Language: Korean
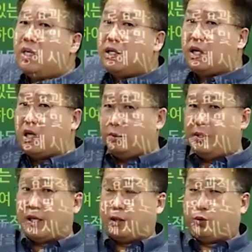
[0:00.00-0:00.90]
단계라는
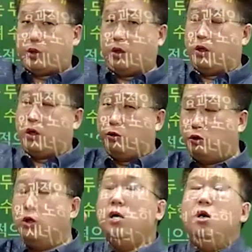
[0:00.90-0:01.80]
의미를 가지고 있죠.
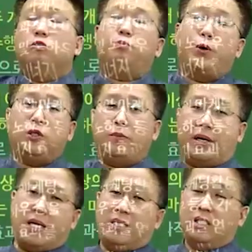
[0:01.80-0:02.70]
결국 수평적
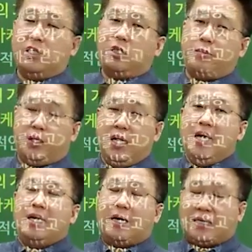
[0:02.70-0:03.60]
마케팅 시스템은
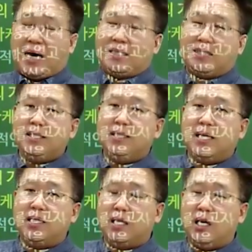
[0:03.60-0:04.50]
같은
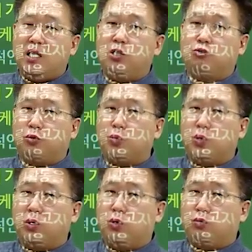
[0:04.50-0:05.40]
단계에 있는 유통
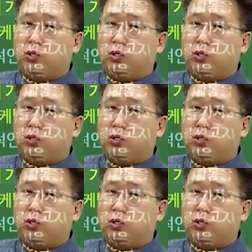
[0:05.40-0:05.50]
경로